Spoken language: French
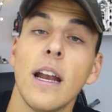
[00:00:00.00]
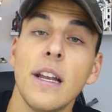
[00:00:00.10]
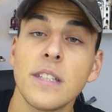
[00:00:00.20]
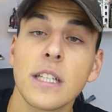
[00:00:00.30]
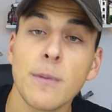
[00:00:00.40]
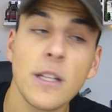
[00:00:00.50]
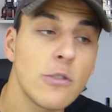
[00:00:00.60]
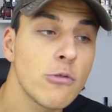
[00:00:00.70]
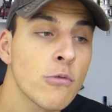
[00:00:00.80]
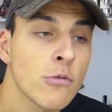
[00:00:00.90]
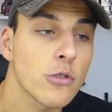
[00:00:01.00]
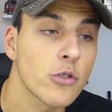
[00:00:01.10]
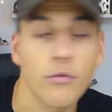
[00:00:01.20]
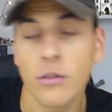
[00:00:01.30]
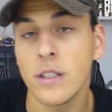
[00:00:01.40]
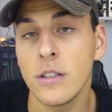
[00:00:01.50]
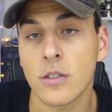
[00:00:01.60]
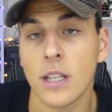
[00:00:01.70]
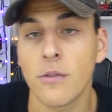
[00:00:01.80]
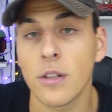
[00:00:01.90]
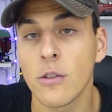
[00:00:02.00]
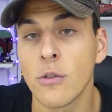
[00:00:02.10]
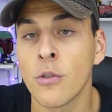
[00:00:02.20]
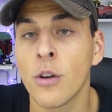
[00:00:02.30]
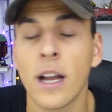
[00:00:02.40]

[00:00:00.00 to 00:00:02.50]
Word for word: Les expéditions, je vous le dis dans cette vidéo,